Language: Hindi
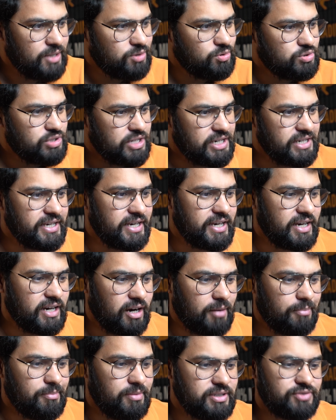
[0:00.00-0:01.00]
तो चलिए
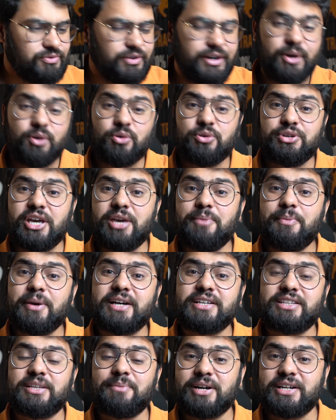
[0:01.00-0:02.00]
अब इस वीडियो को यहीं पे
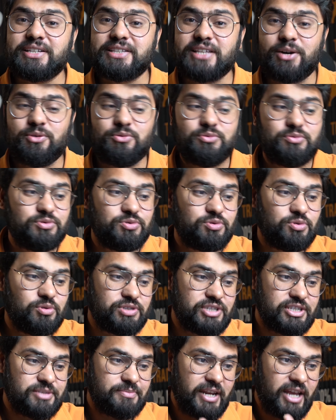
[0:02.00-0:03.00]
ख़त्म करता हूँ जो
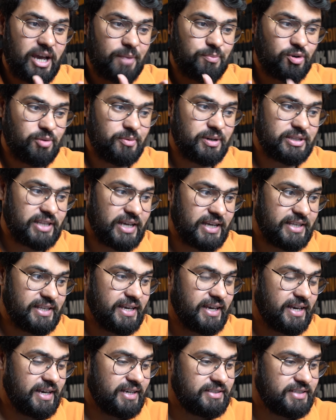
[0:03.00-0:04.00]
चीज़ मैंने आपको बताई
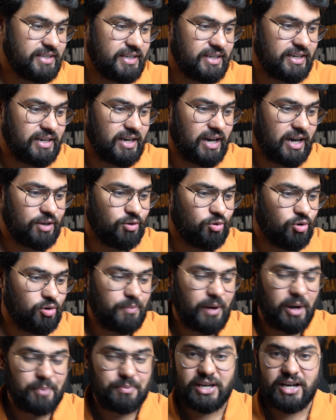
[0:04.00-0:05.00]
है ये आई
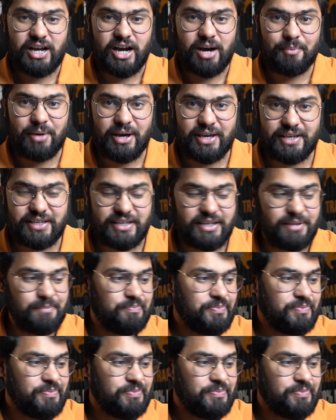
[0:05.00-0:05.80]
होप आपके काम आएगी